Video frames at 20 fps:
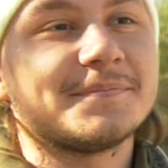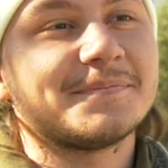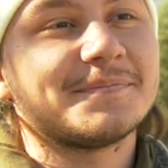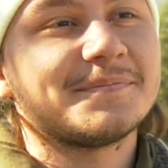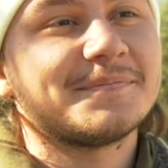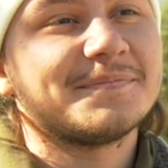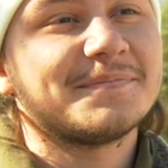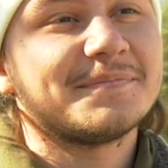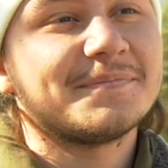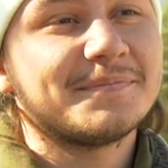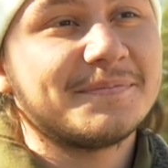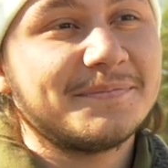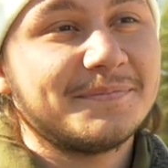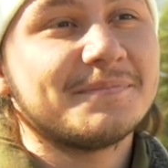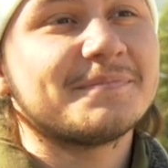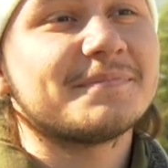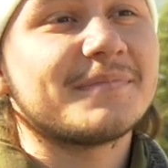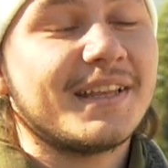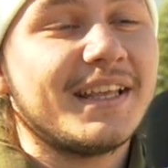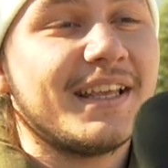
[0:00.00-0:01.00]
Sinir
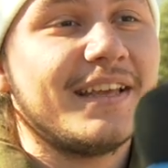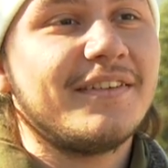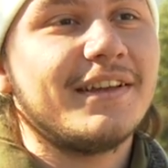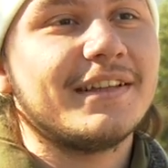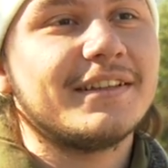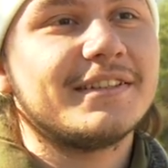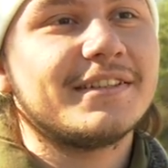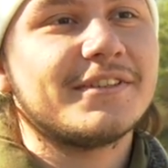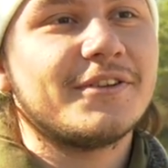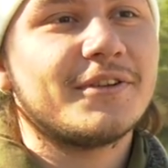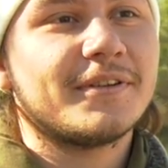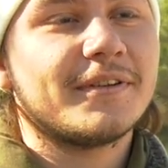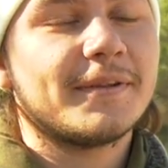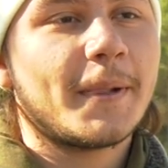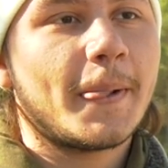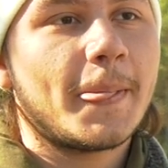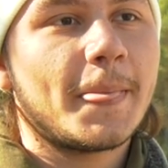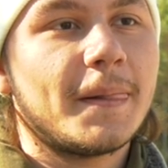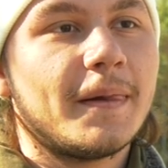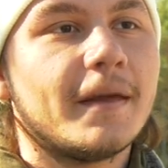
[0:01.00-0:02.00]
olma. Evet. Takım
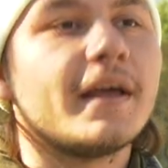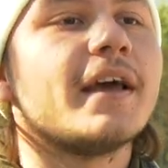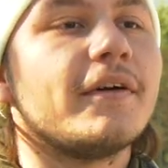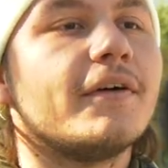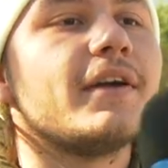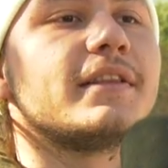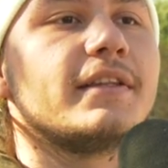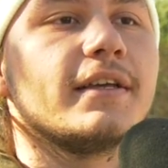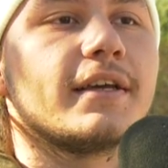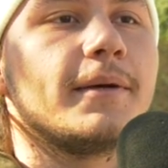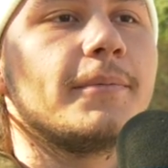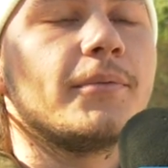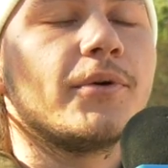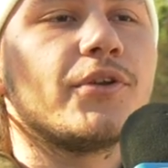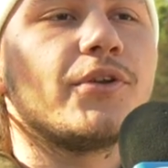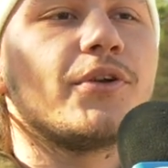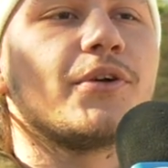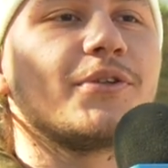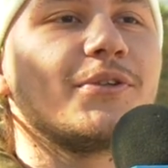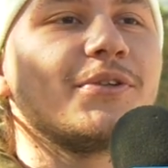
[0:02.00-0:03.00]
oyunu mu? Evet takım
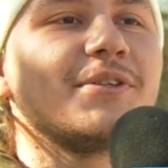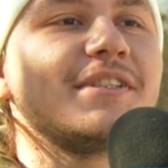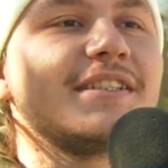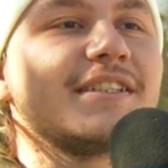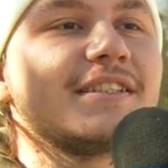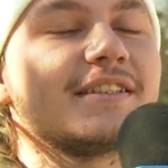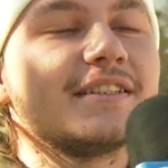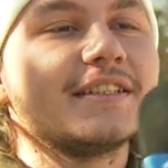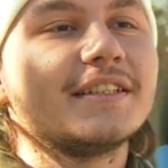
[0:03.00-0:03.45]
oyunu olduğu için.